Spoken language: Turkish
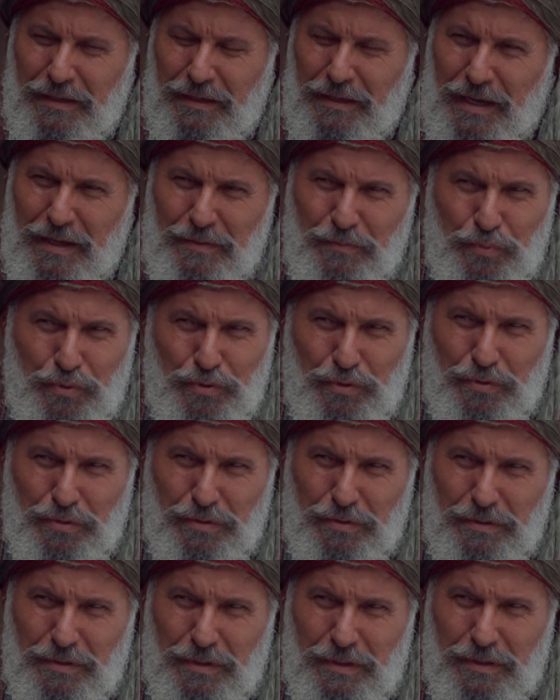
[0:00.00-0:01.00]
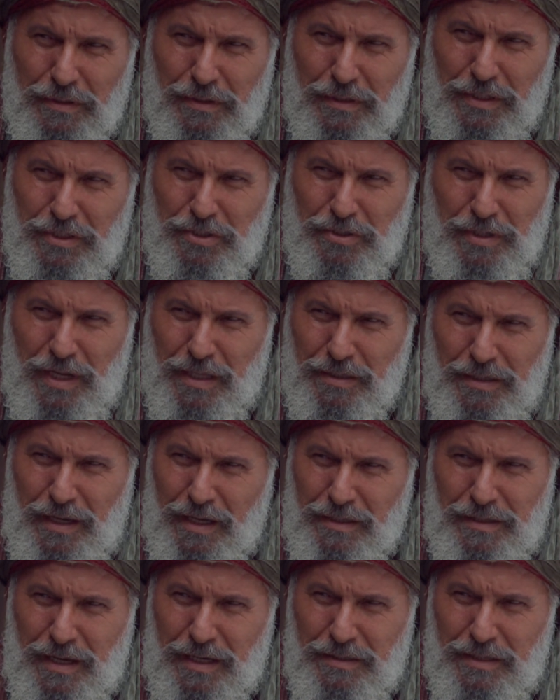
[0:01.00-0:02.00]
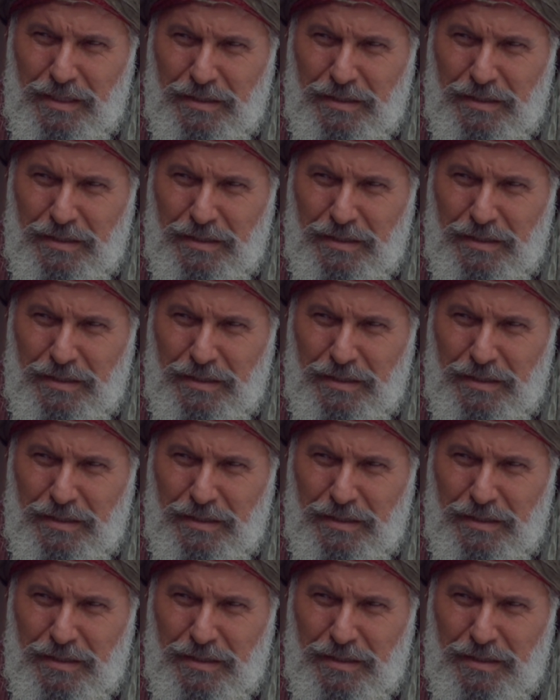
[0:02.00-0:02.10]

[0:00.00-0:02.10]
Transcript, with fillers: Yani bunu içine niye dert